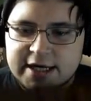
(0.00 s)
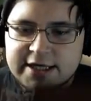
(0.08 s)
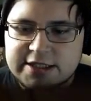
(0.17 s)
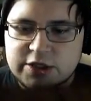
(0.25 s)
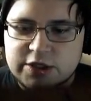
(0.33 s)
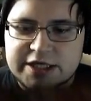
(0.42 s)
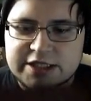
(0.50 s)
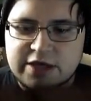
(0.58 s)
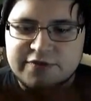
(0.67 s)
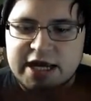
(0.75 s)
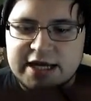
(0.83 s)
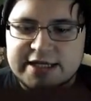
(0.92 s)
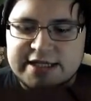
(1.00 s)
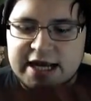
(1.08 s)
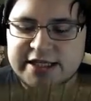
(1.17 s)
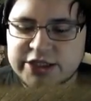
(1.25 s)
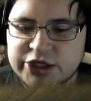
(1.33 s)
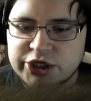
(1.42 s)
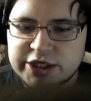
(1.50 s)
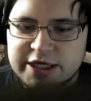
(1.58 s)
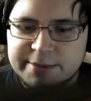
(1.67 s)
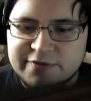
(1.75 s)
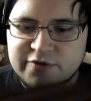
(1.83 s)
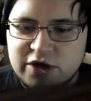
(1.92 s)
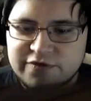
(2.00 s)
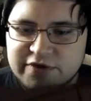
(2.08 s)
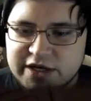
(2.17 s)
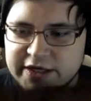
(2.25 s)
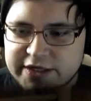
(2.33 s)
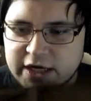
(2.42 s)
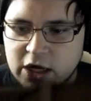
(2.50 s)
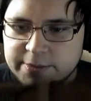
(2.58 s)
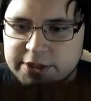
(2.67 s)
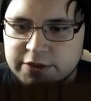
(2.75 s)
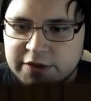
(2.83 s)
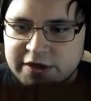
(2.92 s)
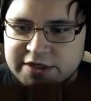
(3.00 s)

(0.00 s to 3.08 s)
So, das können wir hier alles anzünden, aber wollen wir nicht, glaube ich, oder?